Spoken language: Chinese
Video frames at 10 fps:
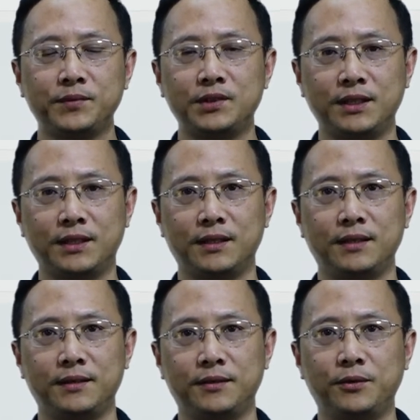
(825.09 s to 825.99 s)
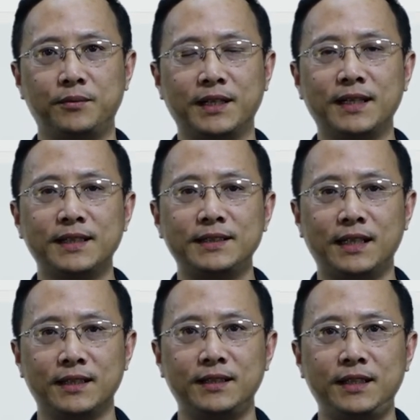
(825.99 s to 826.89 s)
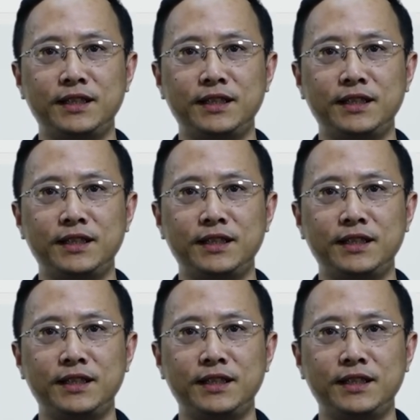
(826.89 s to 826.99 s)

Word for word: 这个我们刚才讲的定